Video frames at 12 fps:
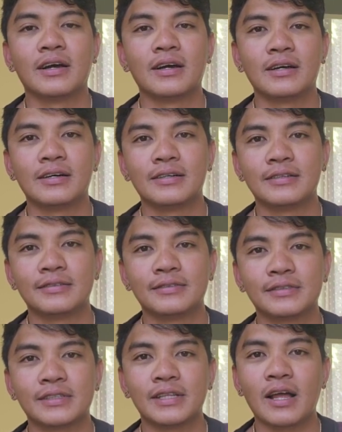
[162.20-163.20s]
uh,
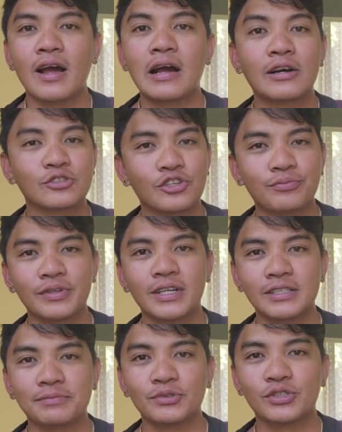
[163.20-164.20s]
nakakausap nyo
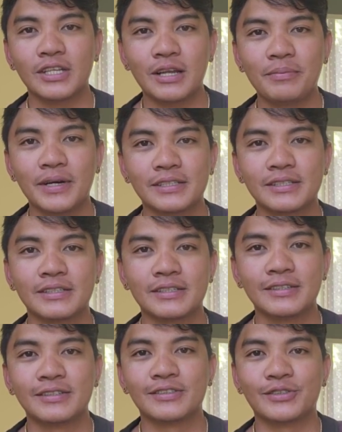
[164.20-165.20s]
lang po sa labas
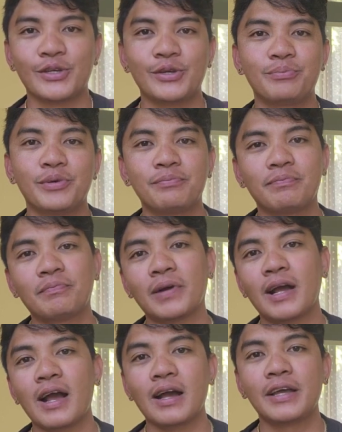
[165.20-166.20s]
So, yun po yung
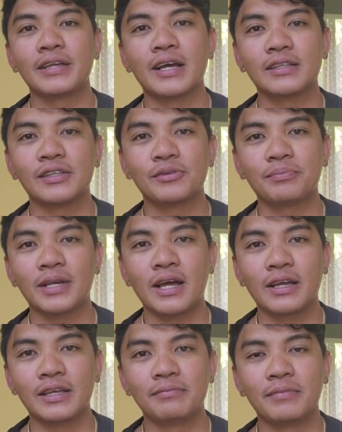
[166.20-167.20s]
pagkakaingatan nyo
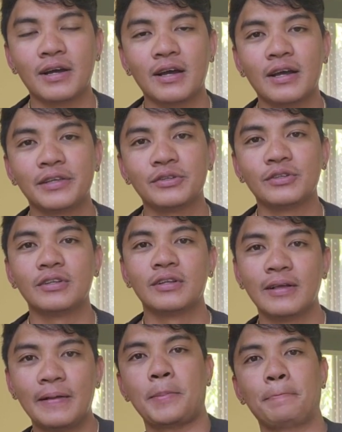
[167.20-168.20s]
palagi mga idol.
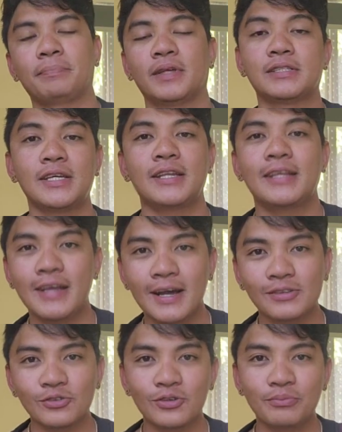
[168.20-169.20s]
At sana
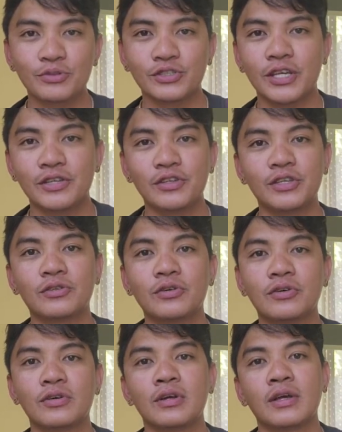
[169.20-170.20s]
nakatulong po sa inyo
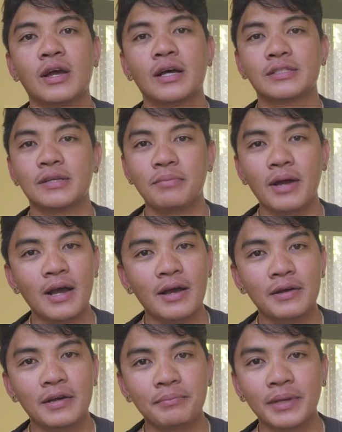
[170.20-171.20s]
ito. At sa
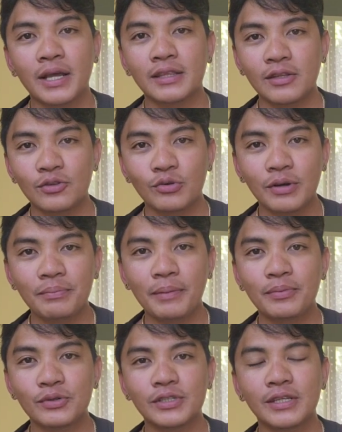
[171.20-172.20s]
mga may katanungan pa
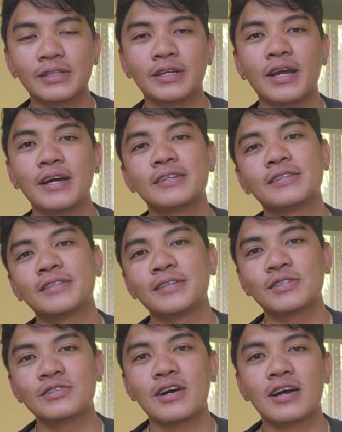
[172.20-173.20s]
po dyan regarding
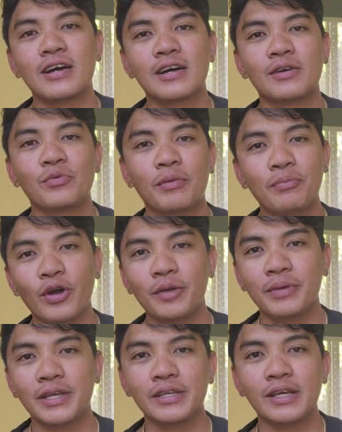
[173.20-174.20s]
dito, uh, ah, wag po
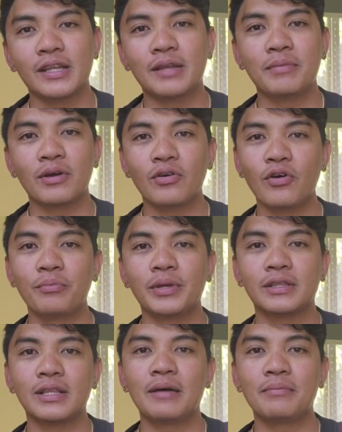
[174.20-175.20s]
kayo mahiya na mag-comment
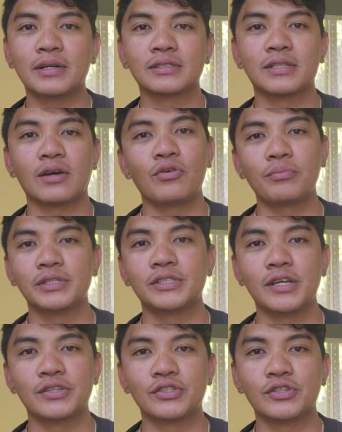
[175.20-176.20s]
lamang sa comment
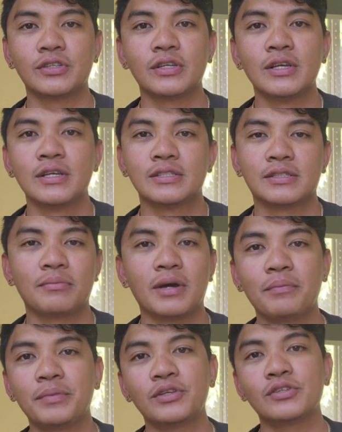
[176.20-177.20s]
section sa
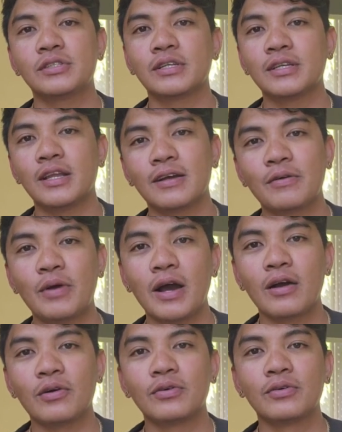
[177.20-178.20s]
mga videos na
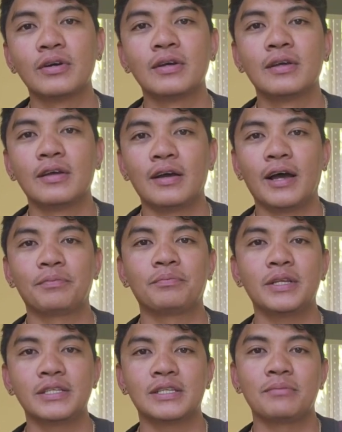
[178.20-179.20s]
ginagawa ko. At
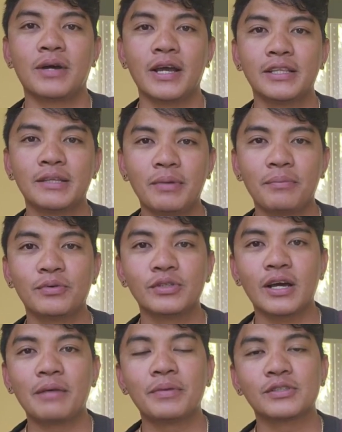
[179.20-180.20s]
please, sa mga hindi pa po
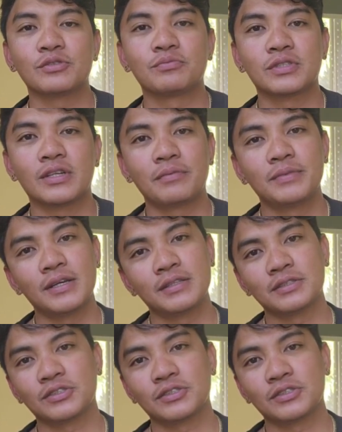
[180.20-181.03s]
nakapag-subscribe dyan,